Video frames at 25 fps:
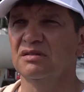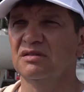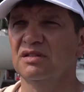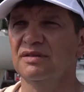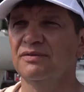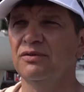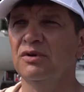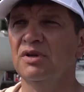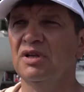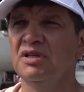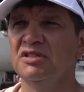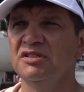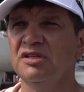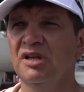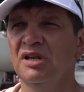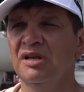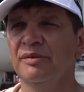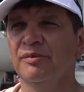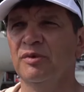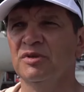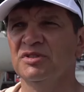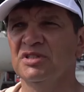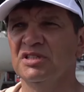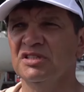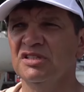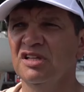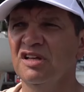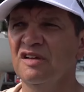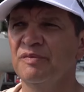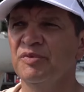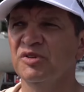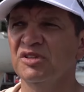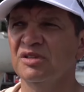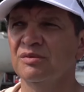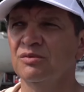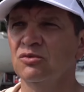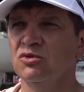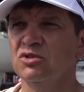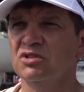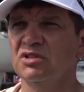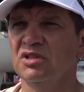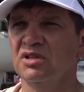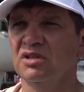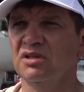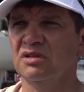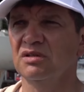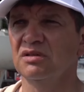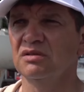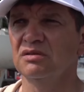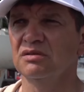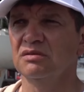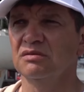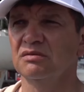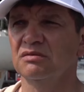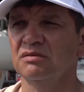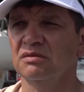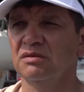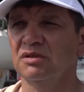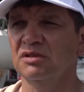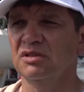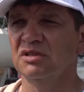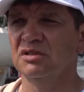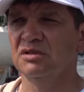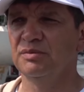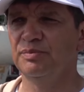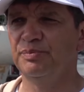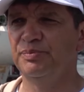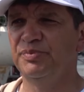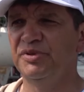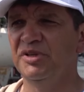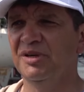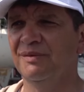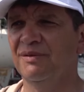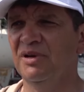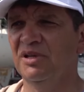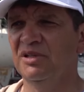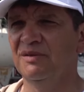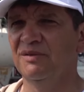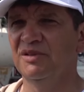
довольно сильный был состав, потому что это первая